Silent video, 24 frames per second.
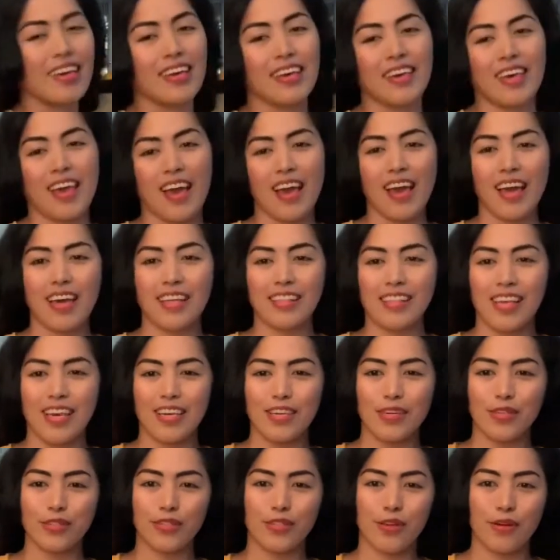Yeah,
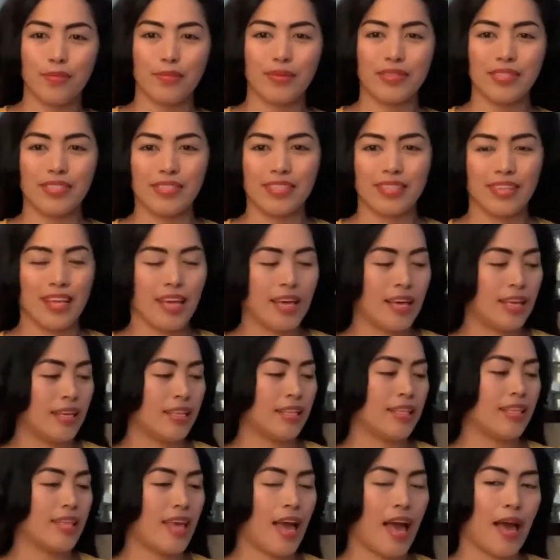thank you so much
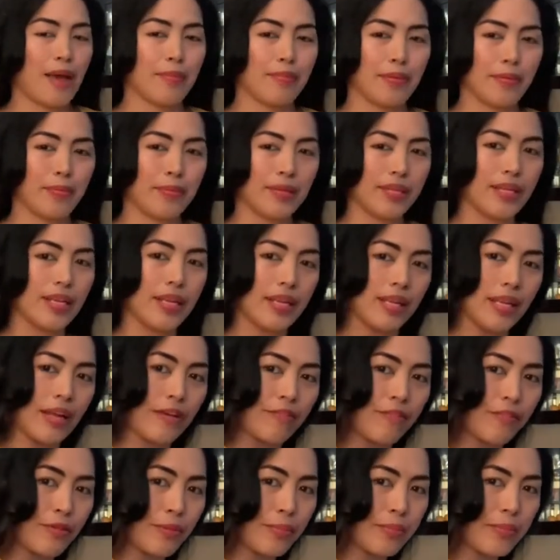ni Happy binili na
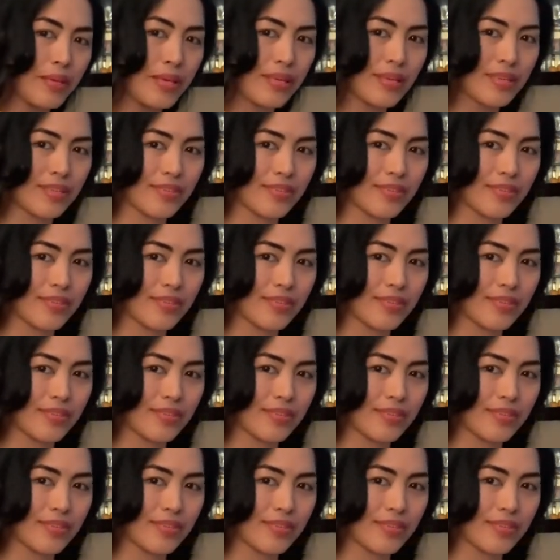for me.